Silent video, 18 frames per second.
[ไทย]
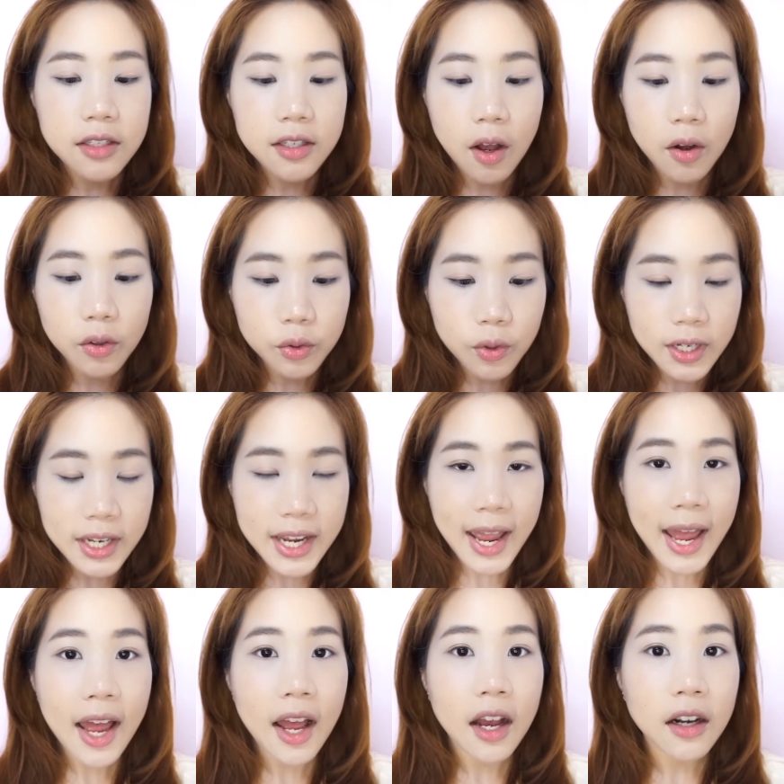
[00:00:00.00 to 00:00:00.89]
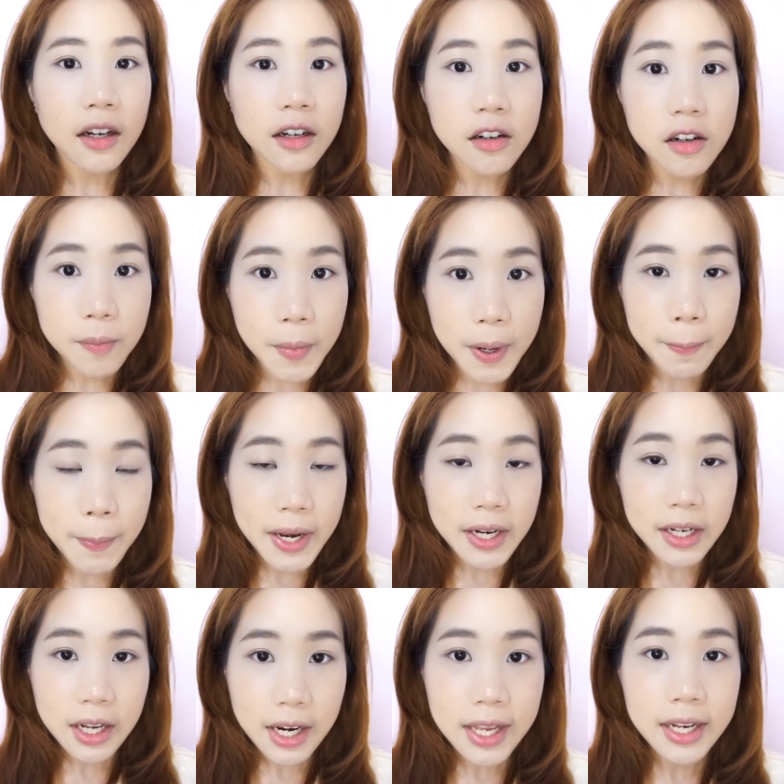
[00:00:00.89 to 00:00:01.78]
2ตัวนี้คือมันเป็น
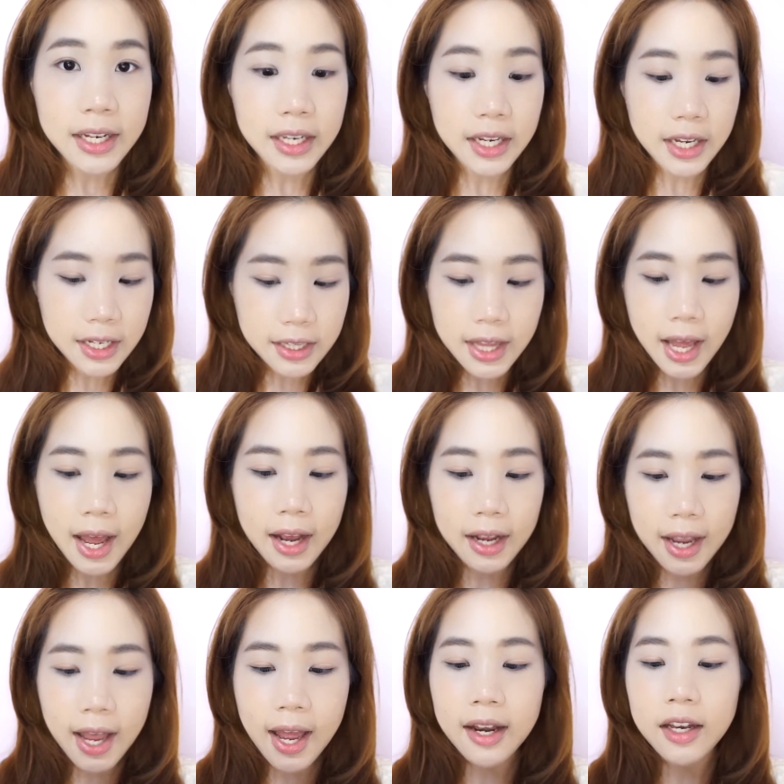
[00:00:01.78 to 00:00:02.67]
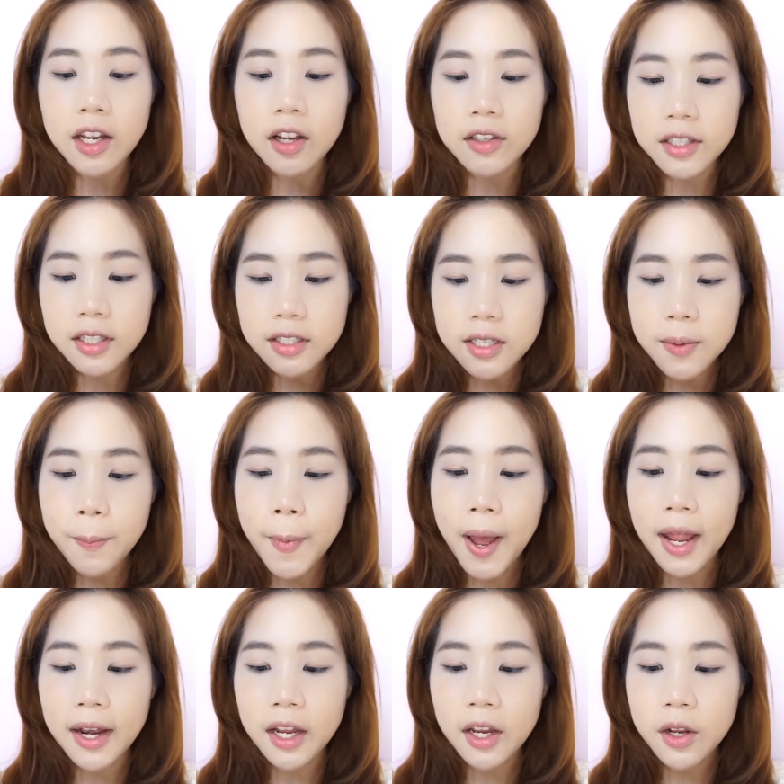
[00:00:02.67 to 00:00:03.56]
กลิ่นที่ต่างกันเดี๋ยวเติ้งจะ
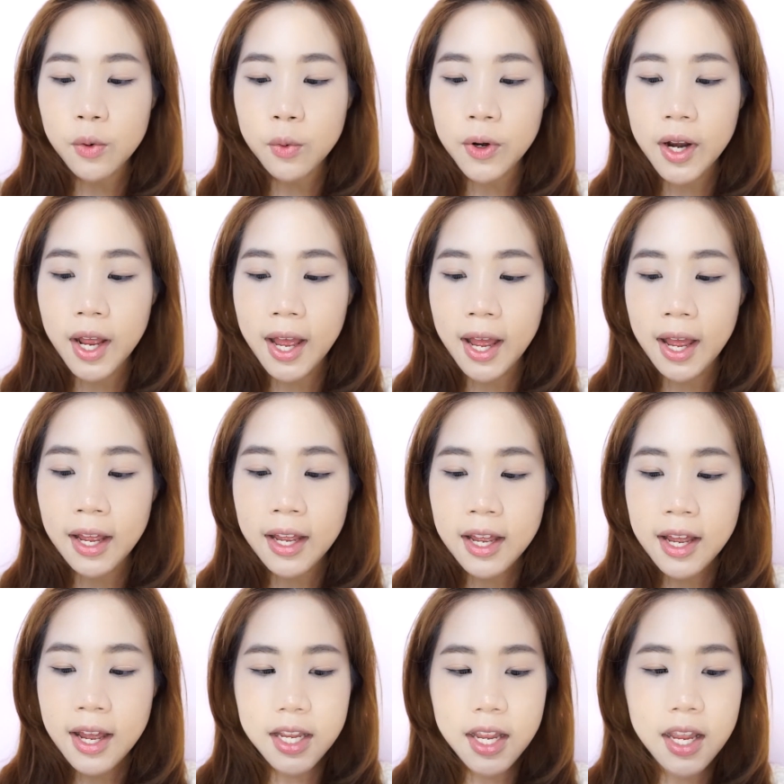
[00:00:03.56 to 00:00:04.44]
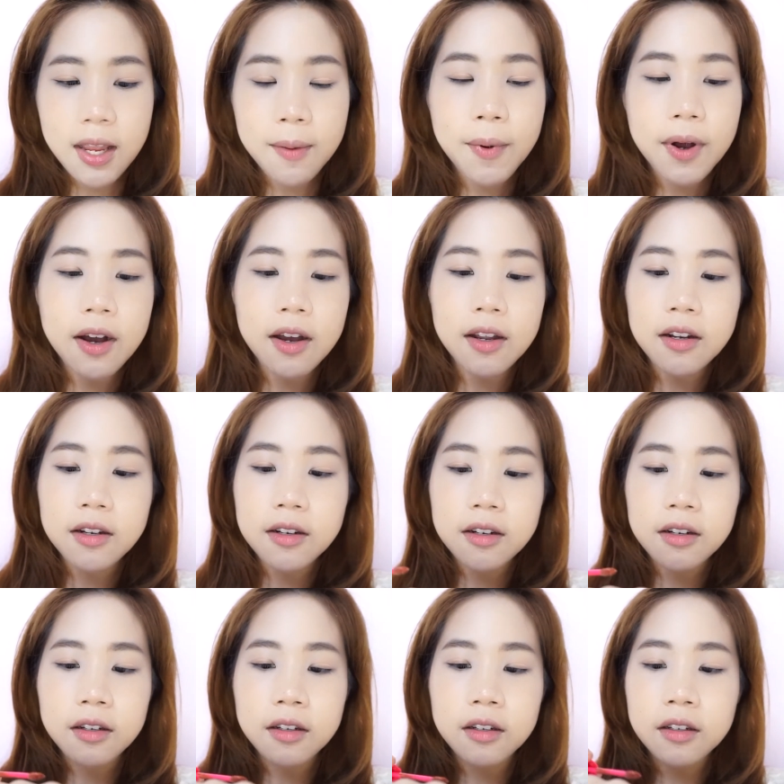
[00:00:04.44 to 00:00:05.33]
ปาดให้ดูนะคะสีเบอร์
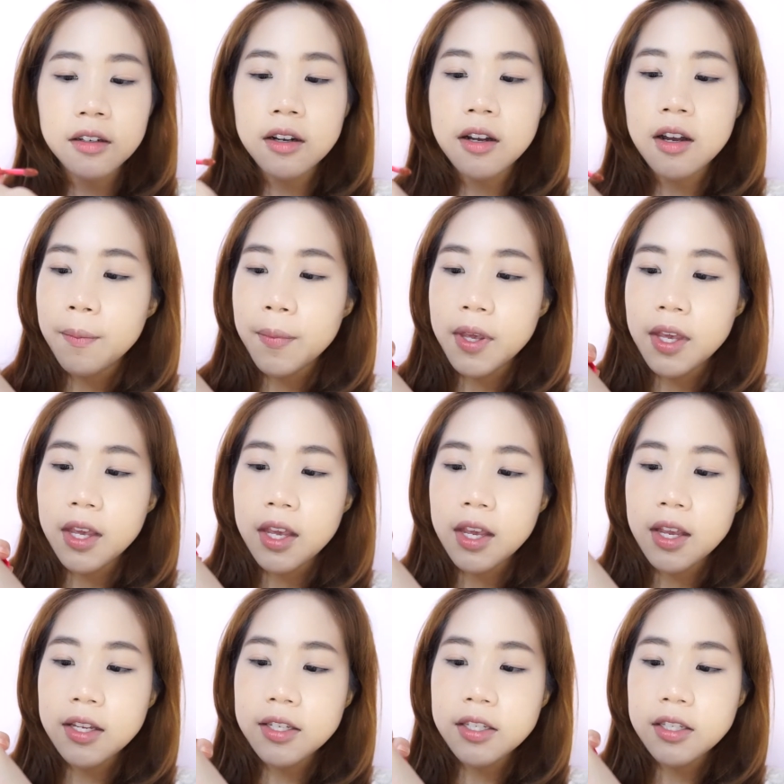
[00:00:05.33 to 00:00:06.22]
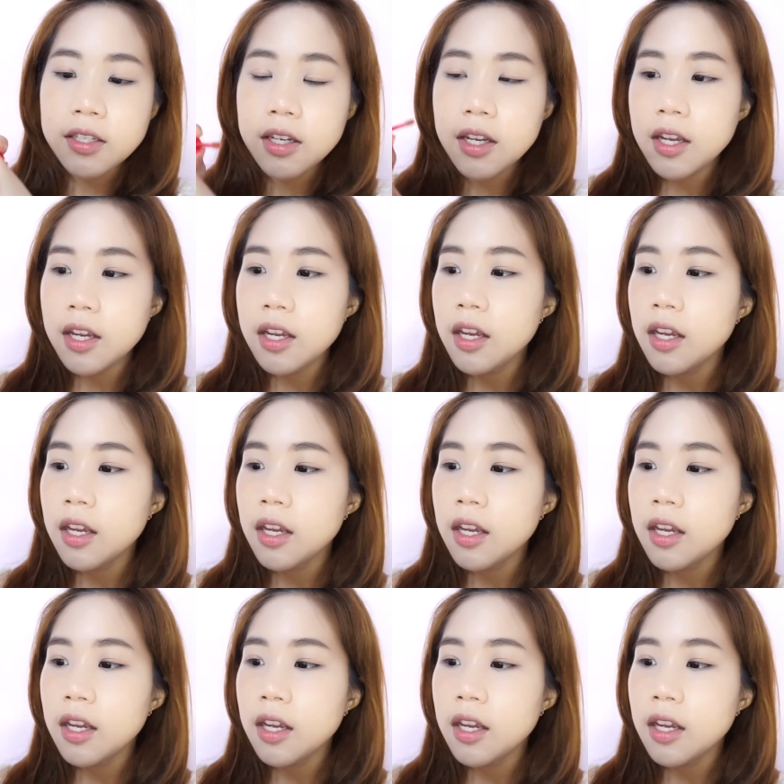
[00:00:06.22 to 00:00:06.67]
1 Peachy